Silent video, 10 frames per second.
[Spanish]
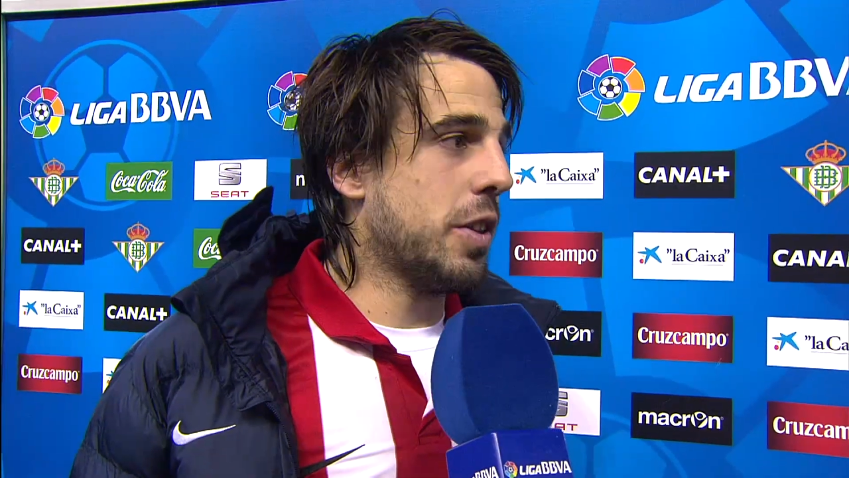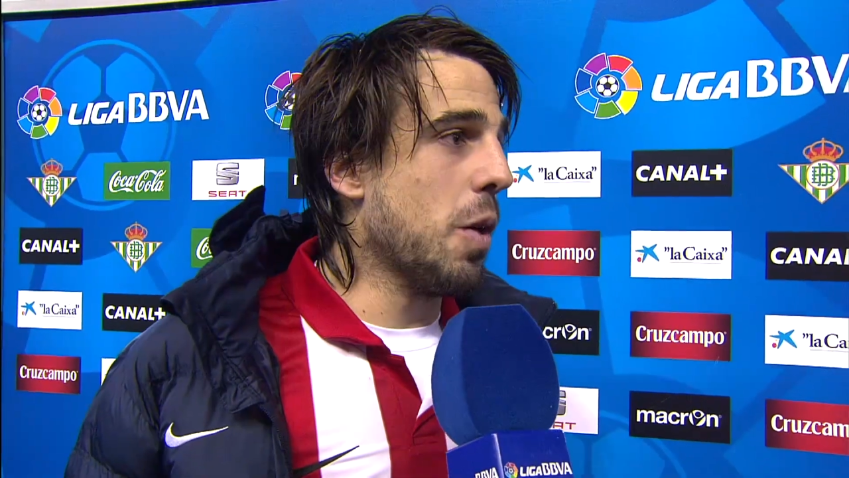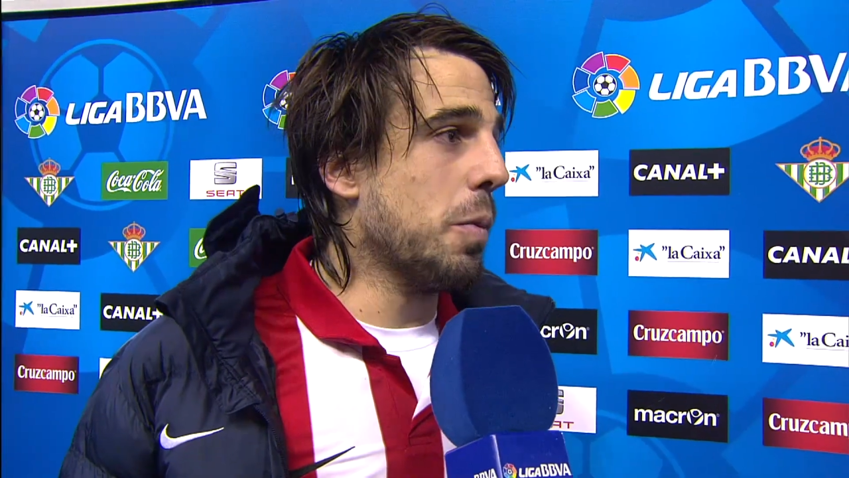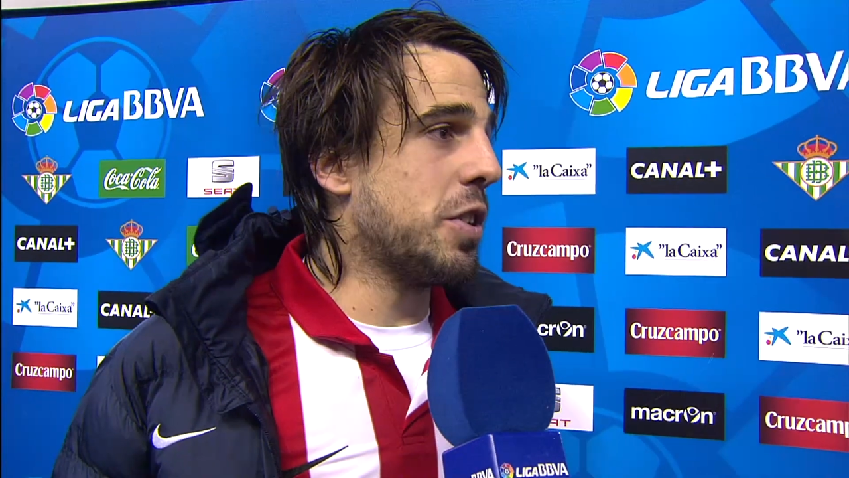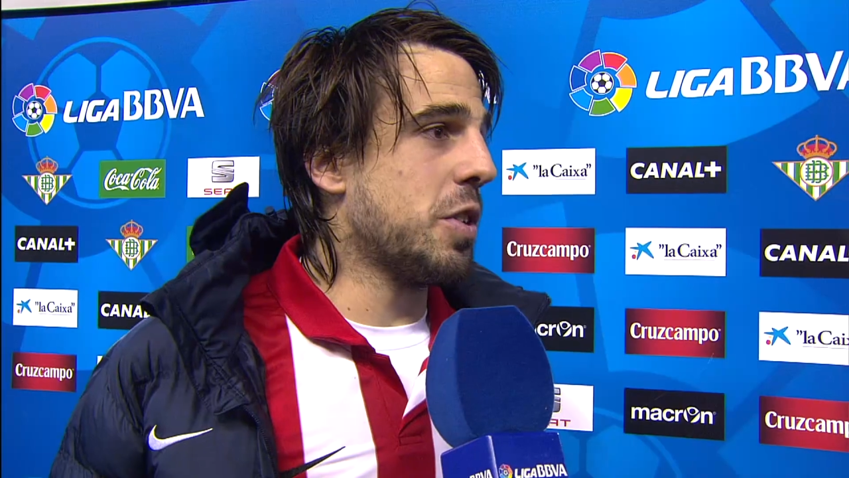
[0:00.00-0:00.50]

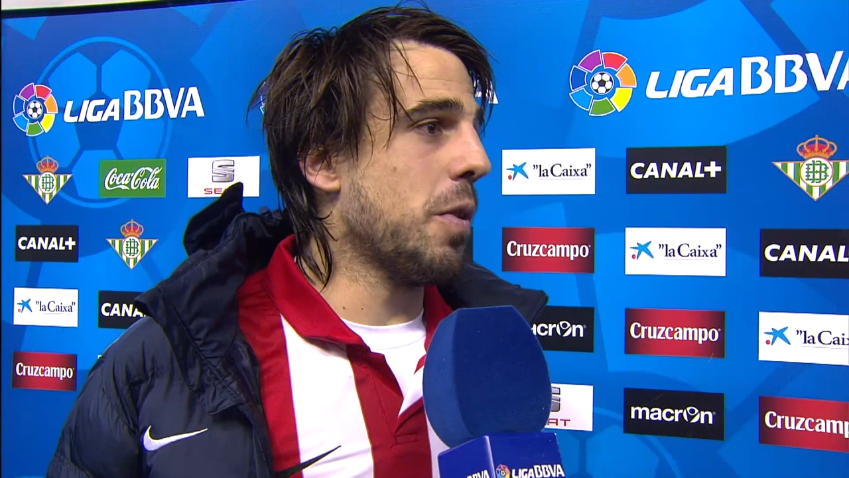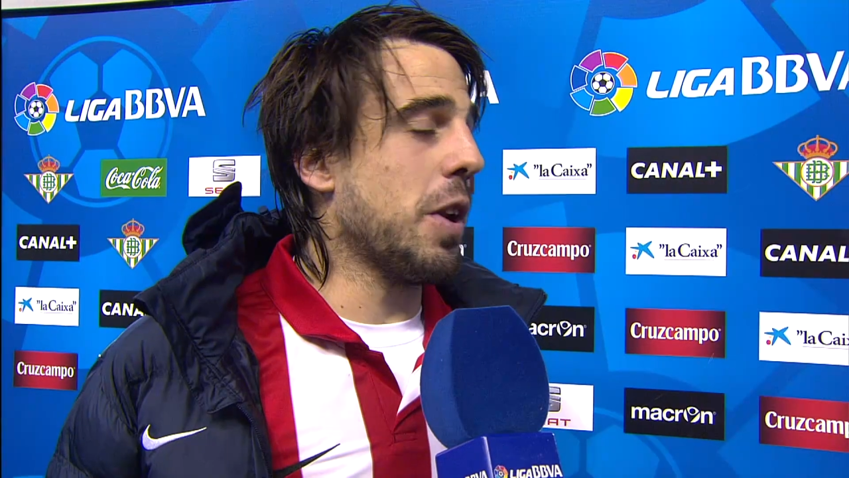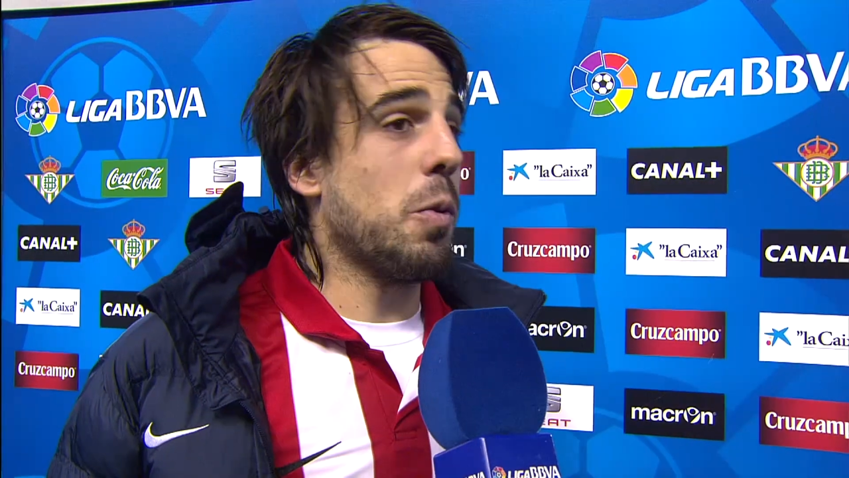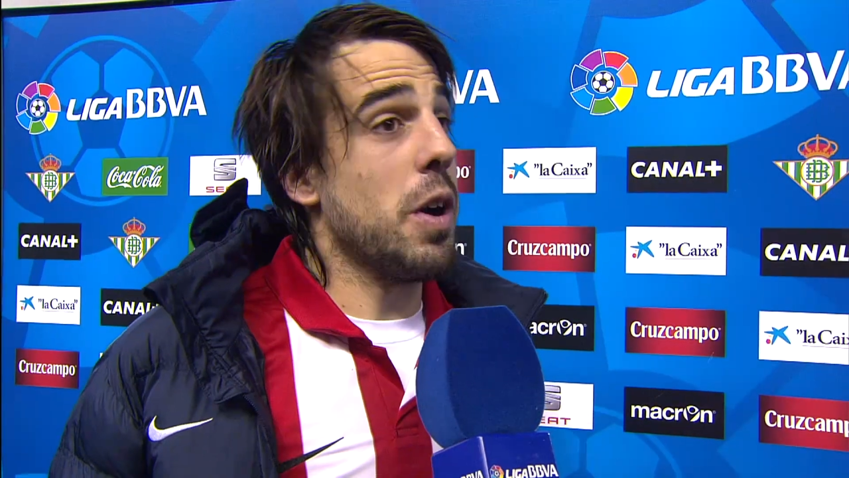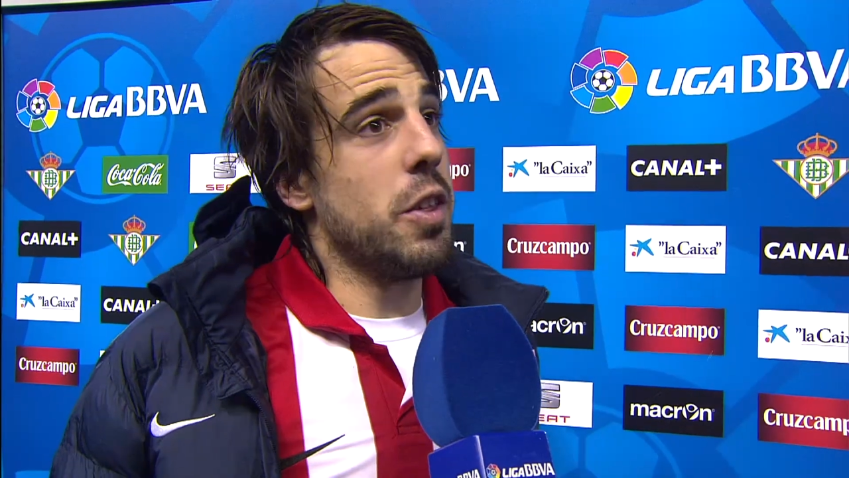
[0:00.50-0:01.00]
tengo muchísimos
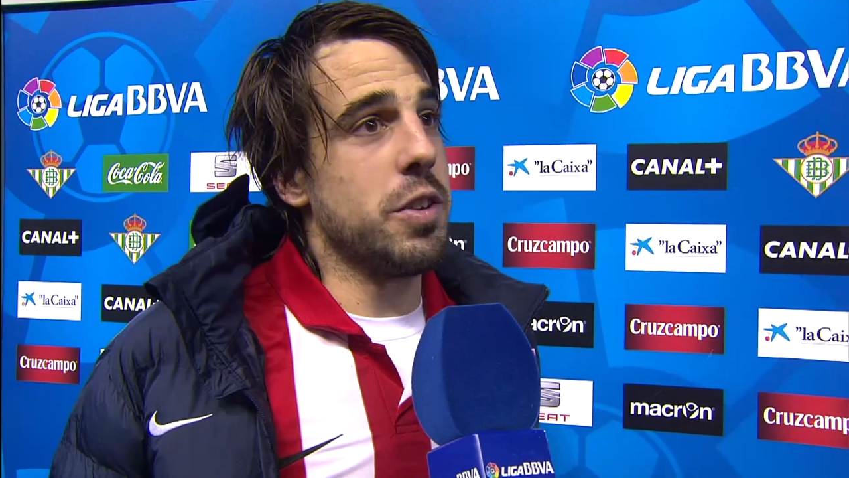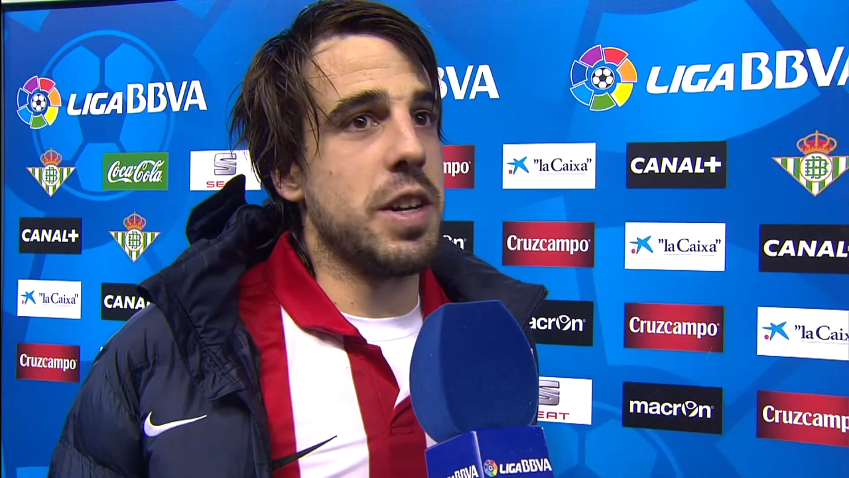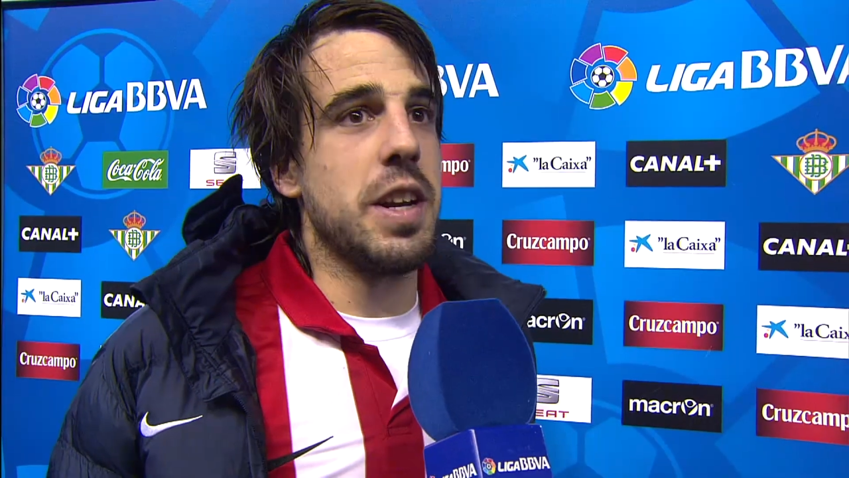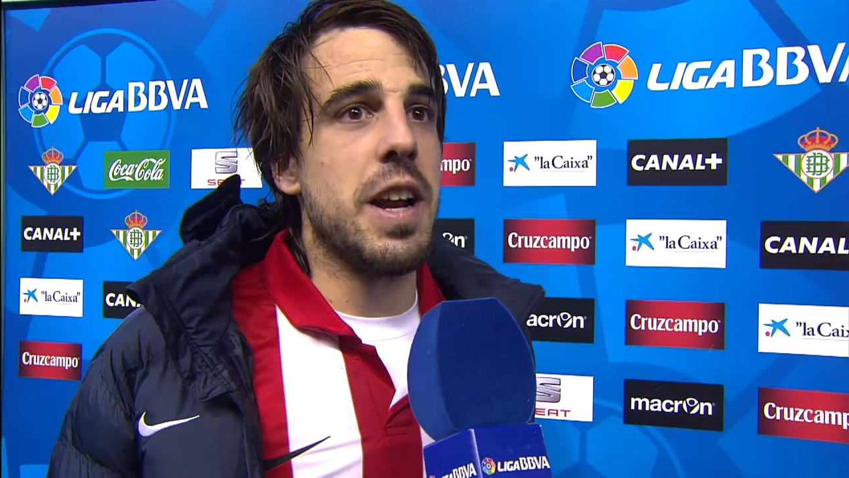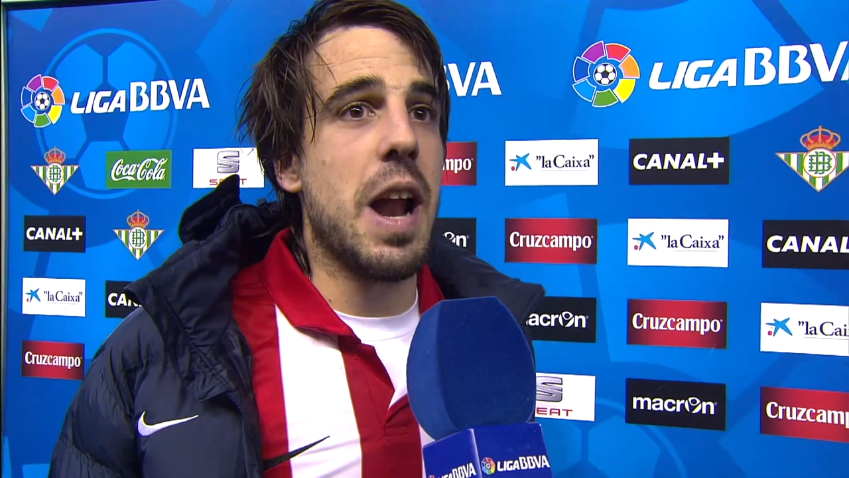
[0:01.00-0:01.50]
recuerdos
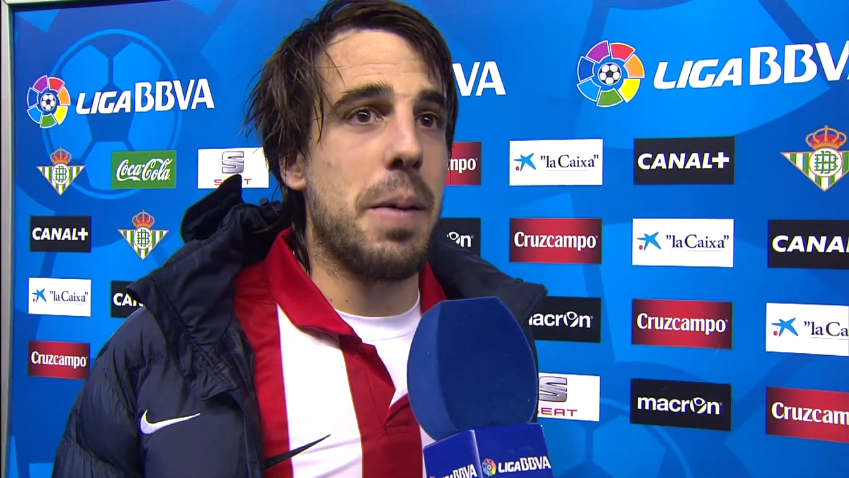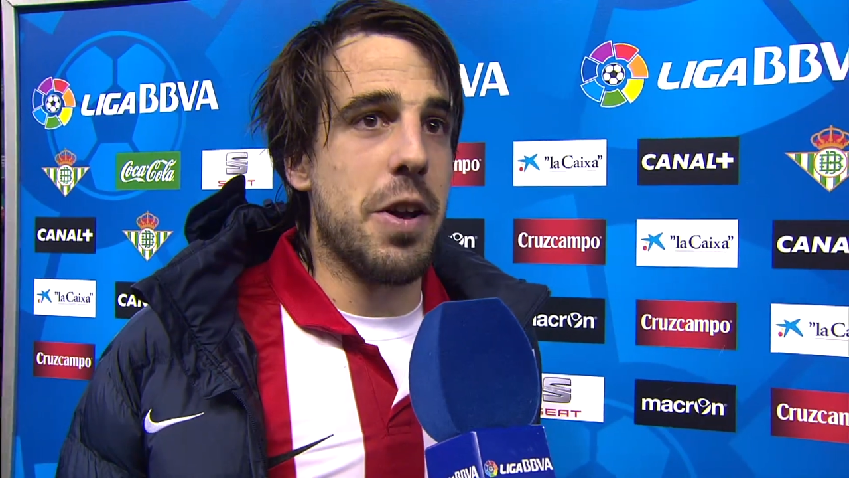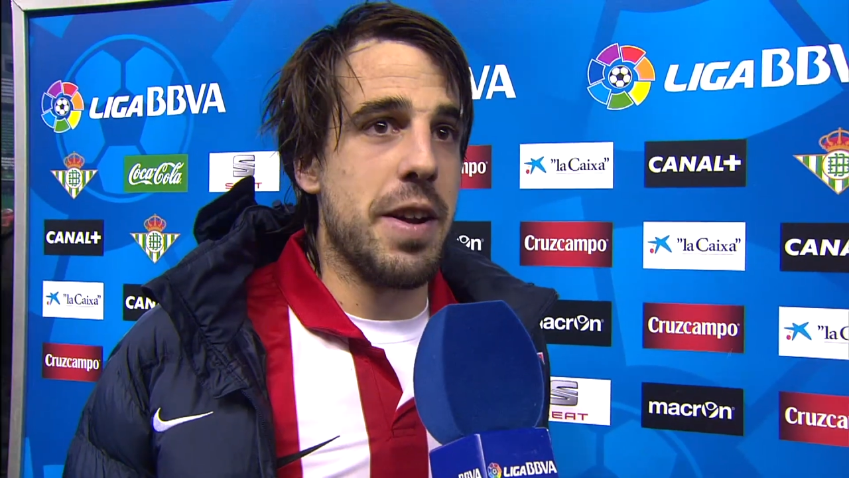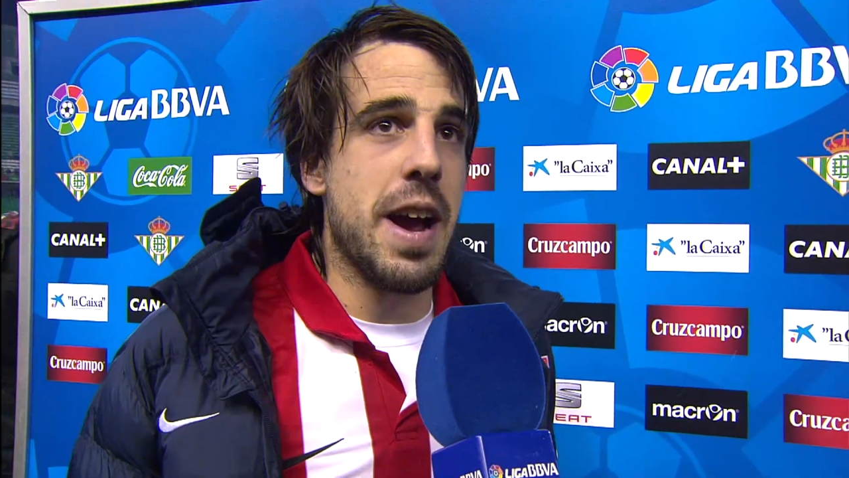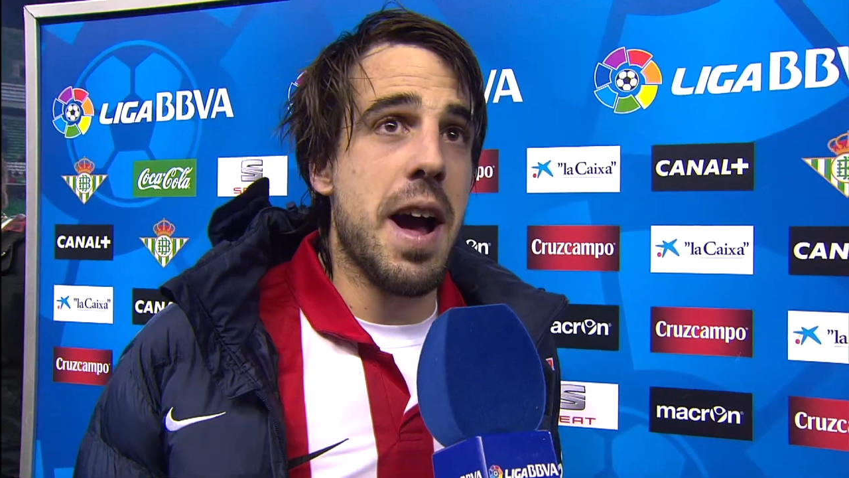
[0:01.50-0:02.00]
y la
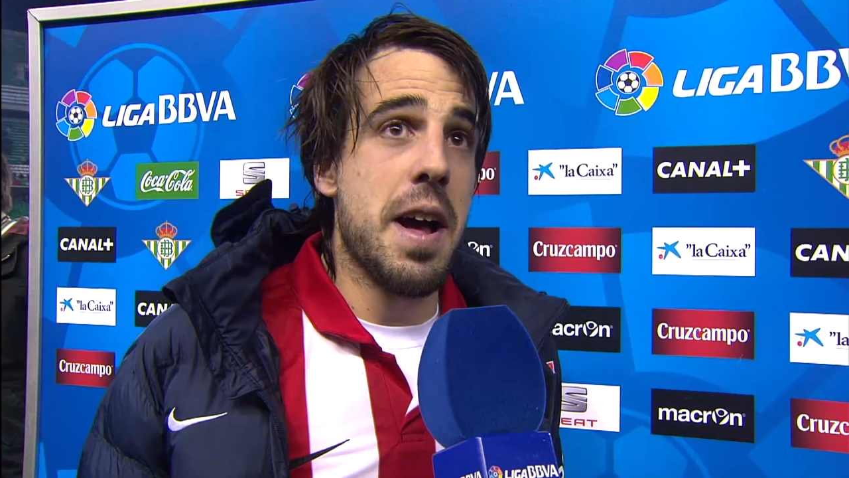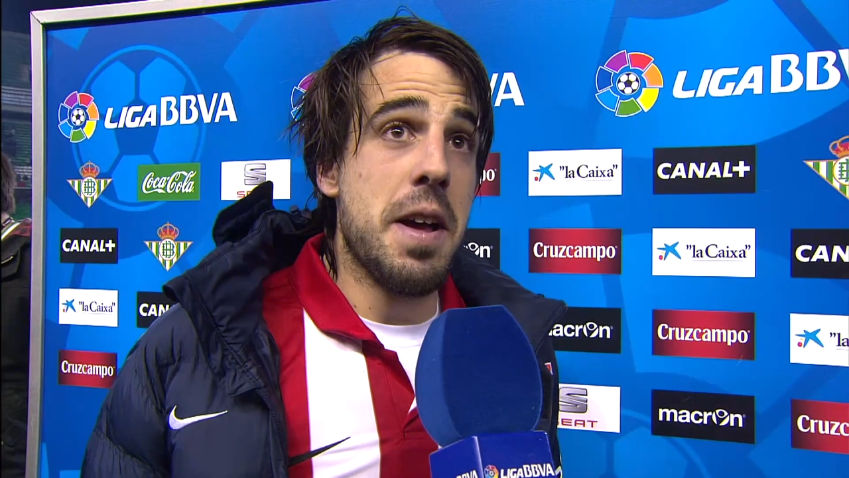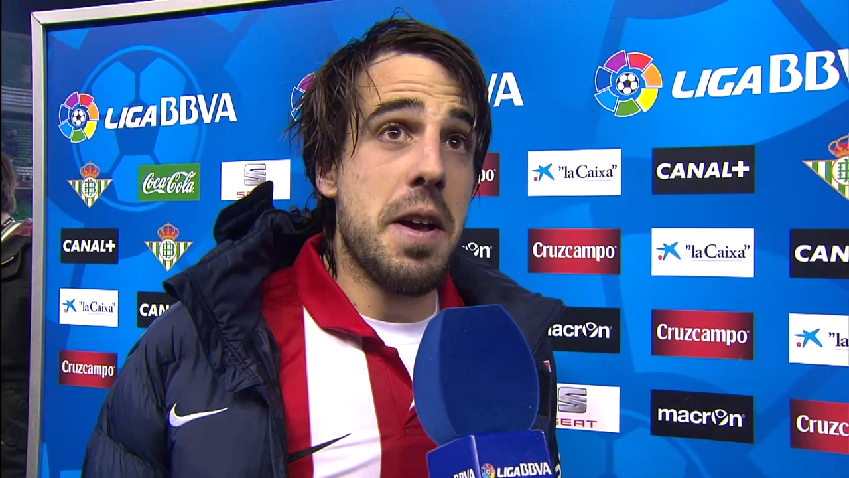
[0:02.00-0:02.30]
mayoría